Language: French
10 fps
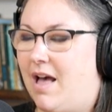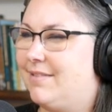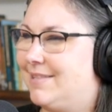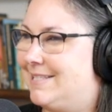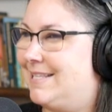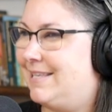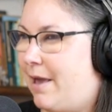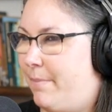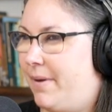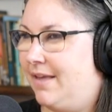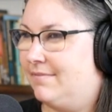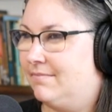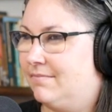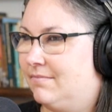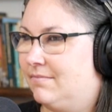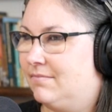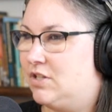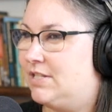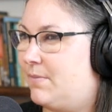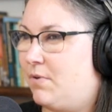handicapant.
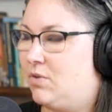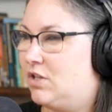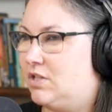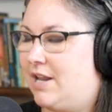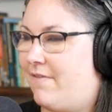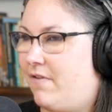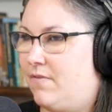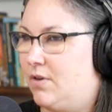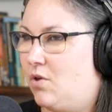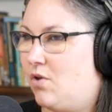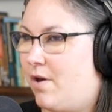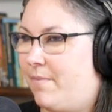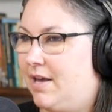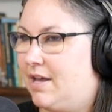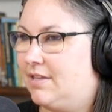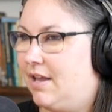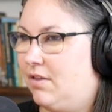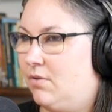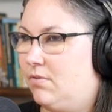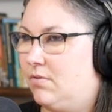Je sais pas, toi, tu l'avais vécu comment quand t'en
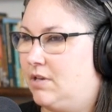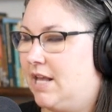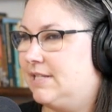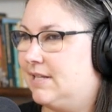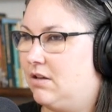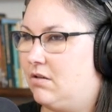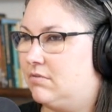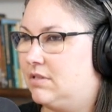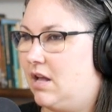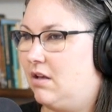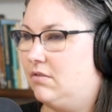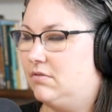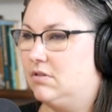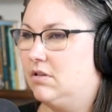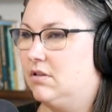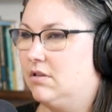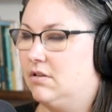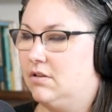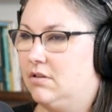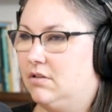as eu? Quelles circonstances? Oui, ben, c'est en,